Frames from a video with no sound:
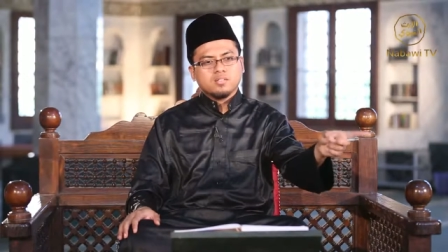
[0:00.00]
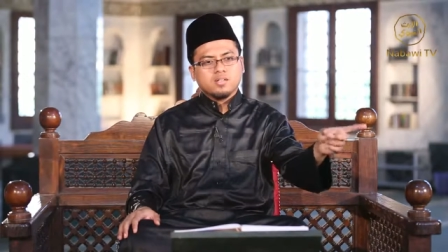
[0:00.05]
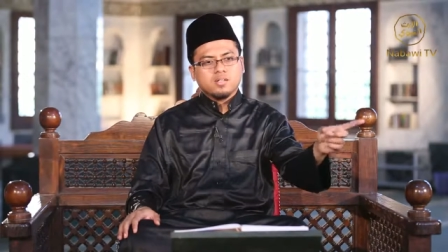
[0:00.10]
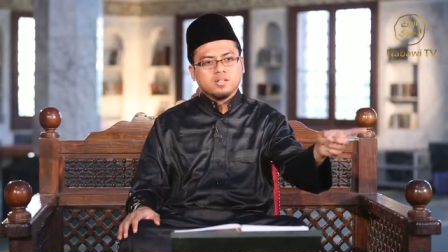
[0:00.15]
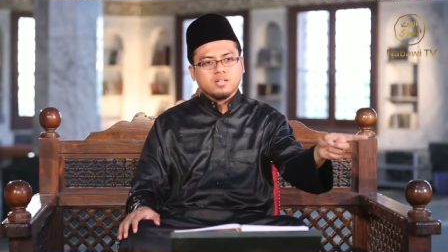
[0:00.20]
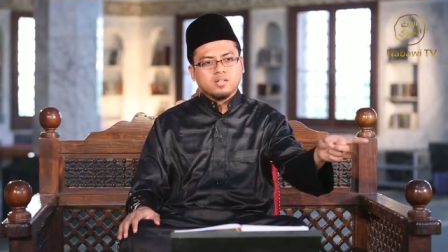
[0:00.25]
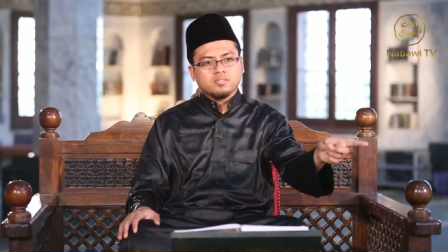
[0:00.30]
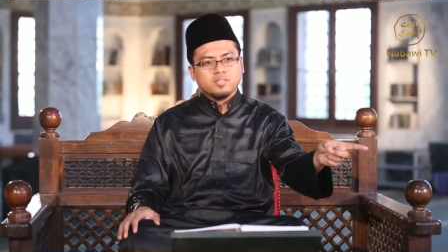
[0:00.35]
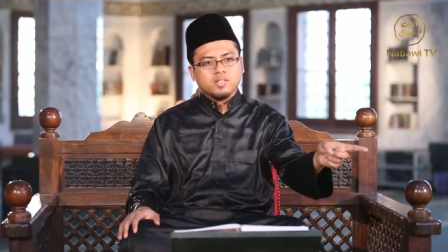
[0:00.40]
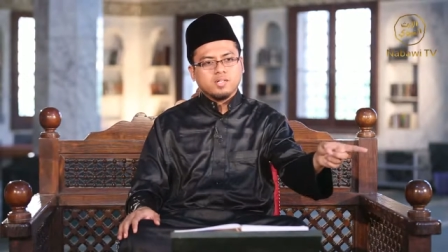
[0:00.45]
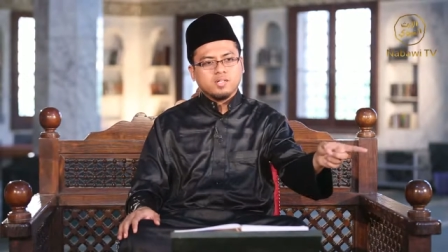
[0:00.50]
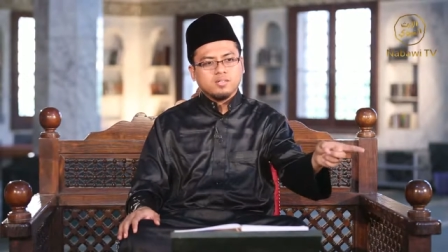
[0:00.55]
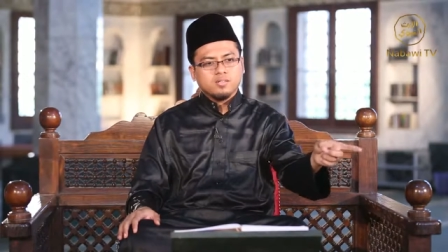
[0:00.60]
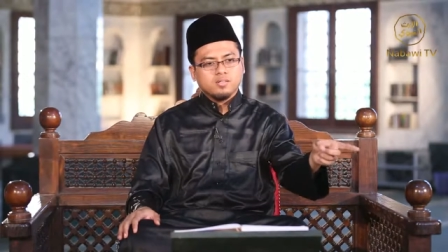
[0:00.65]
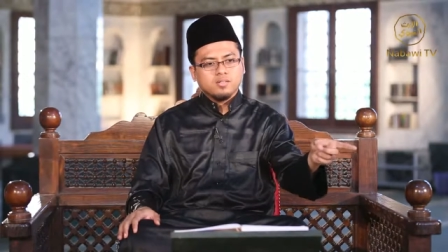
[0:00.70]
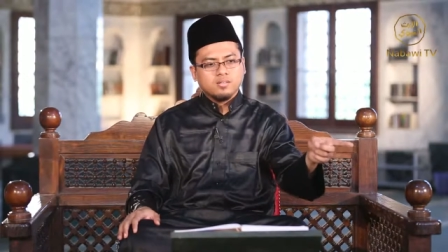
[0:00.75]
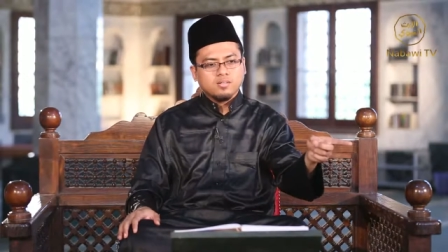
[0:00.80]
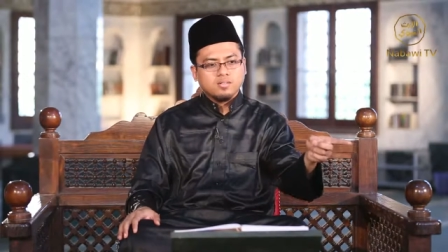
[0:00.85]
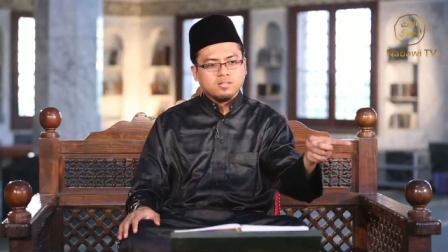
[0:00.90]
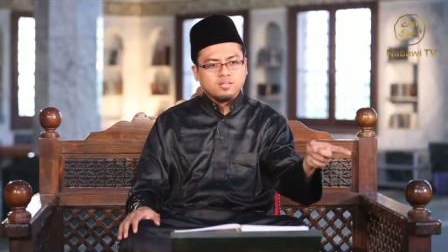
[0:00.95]
cari nafkah,
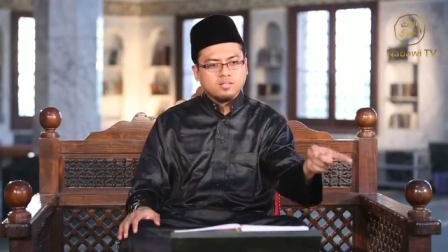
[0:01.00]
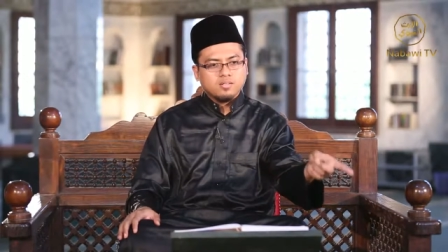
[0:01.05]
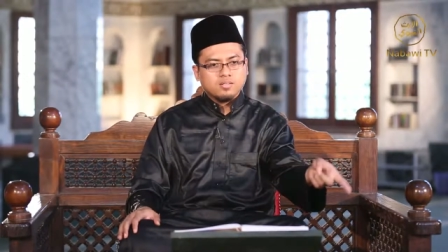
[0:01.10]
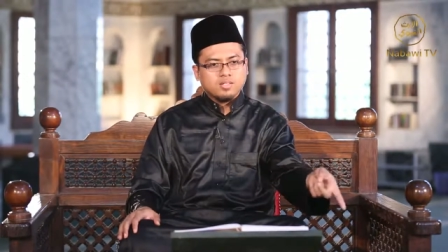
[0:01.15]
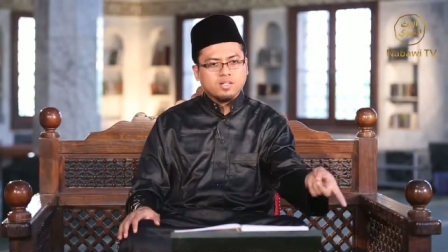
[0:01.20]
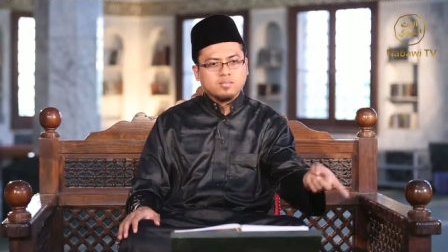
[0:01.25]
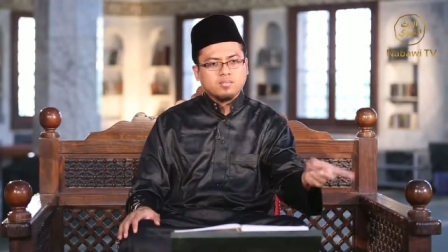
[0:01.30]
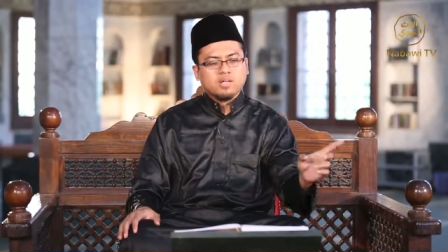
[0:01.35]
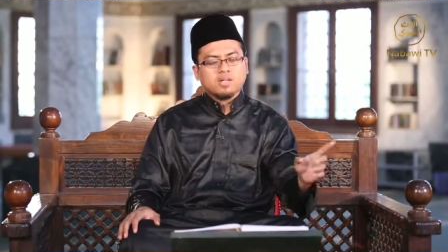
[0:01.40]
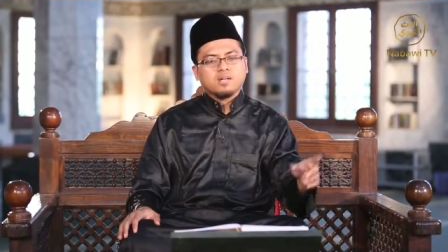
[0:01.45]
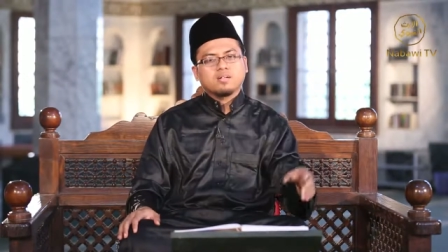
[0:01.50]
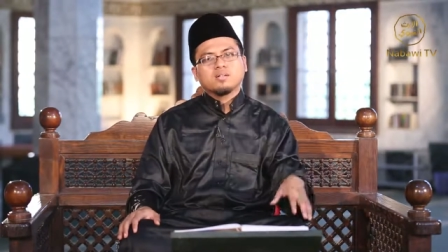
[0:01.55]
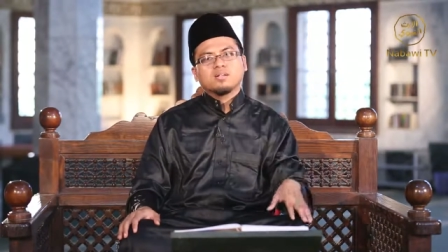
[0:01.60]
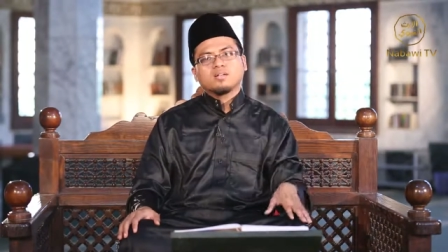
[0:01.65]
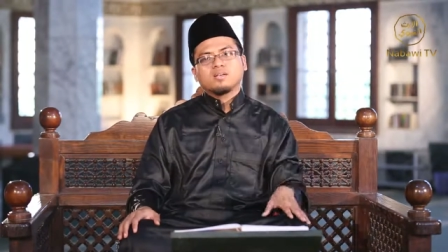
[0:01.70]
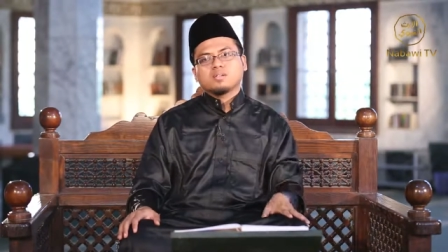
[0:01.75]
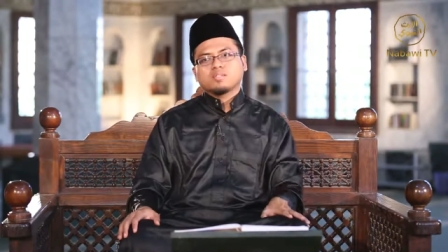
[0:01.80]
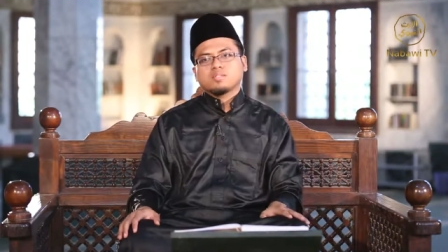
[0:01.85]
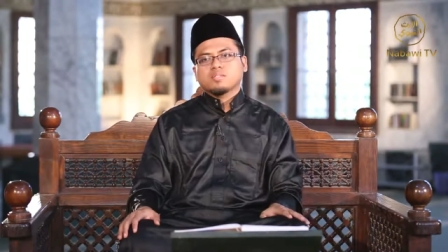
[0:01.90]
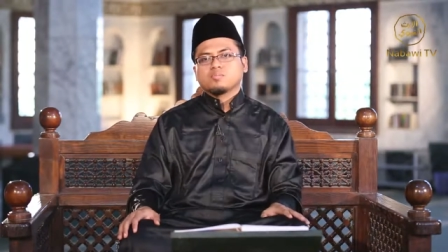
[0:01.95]
dan makan
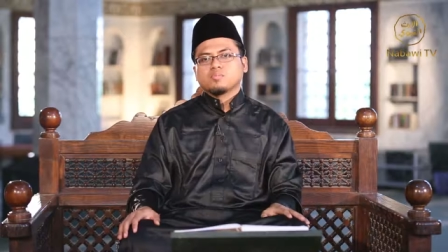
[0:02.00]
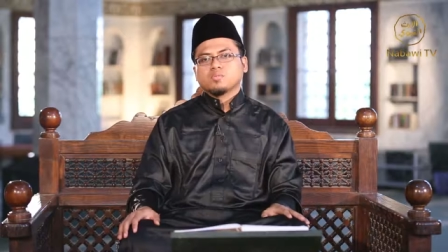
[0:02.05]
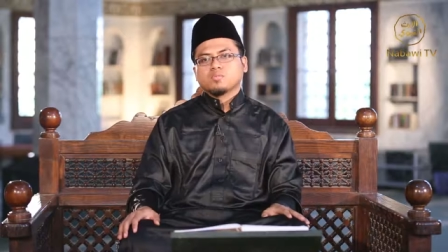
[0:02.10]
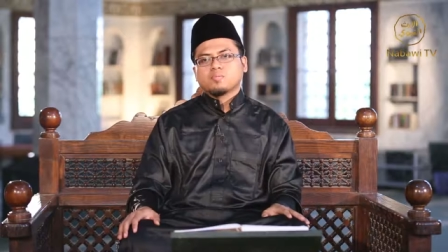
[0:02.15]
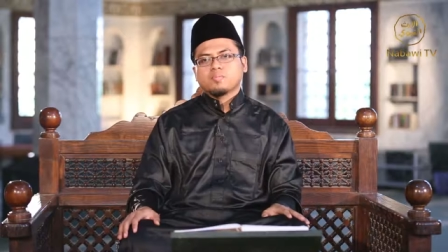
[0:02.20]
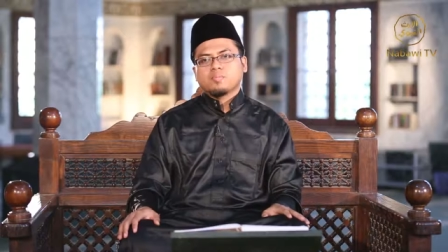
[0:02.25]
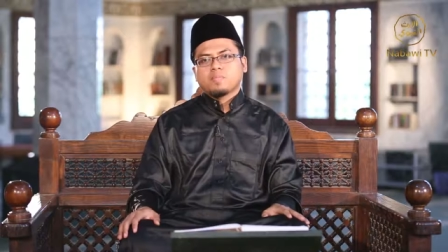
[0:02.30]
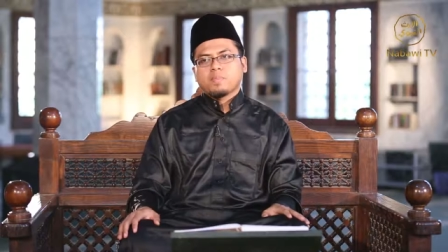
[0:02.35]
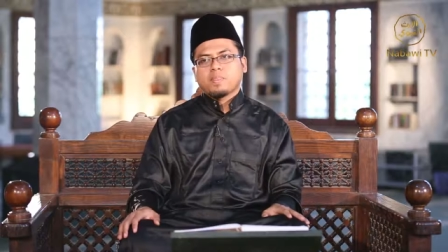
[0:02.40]
dari hasilmu.